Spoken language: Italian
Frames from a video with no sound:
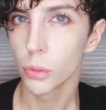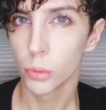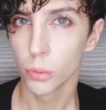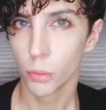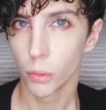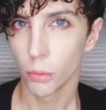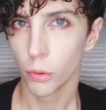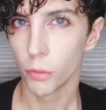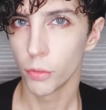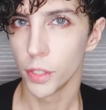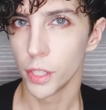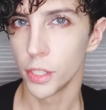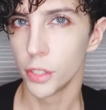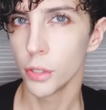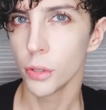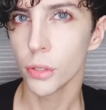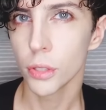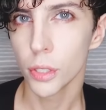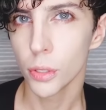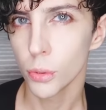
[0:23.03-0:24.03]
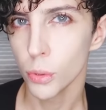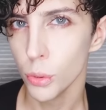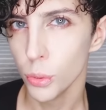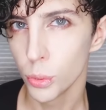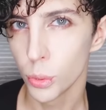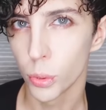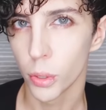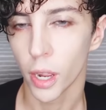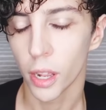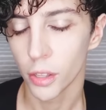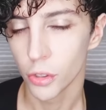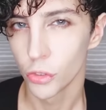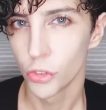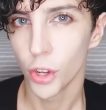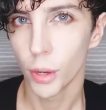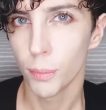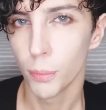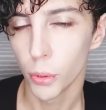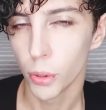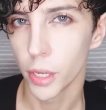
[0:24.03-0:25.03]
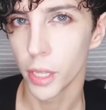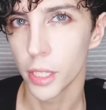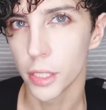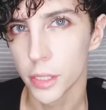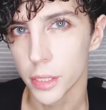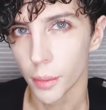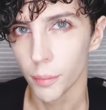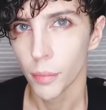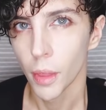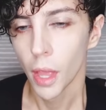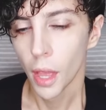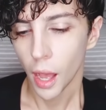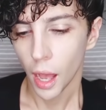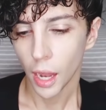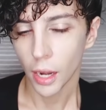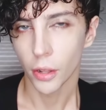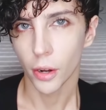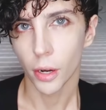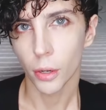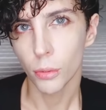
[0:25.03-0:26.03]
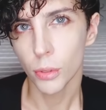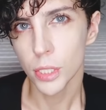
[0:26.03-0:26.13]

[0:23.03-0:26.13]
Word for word: un nuovo video di cultura giapponese Allora,